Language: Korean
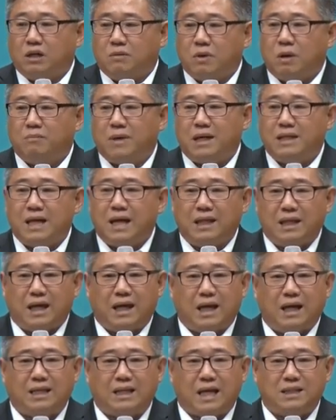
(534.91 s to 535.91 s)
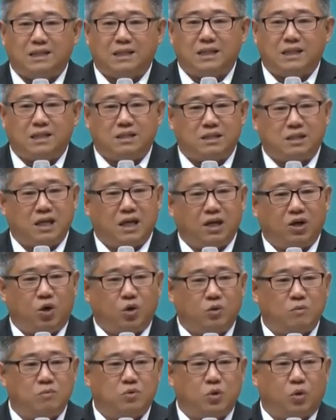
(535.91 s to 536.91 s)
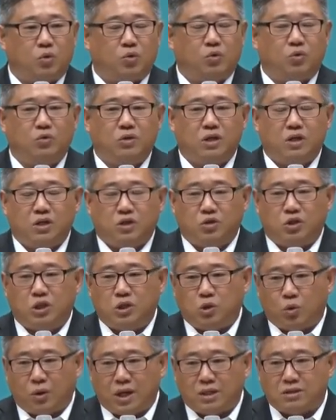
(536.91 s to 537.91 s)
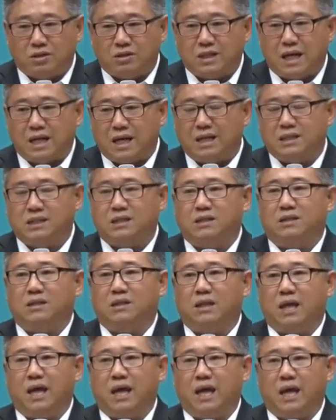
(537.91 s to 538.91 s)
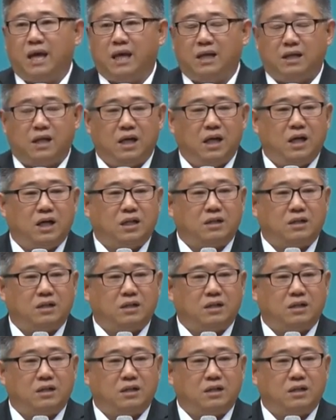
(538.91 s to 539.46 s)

몇 마디 하다가 다시 이제 어둠 속으로 뒤를 돌아서 사라지는데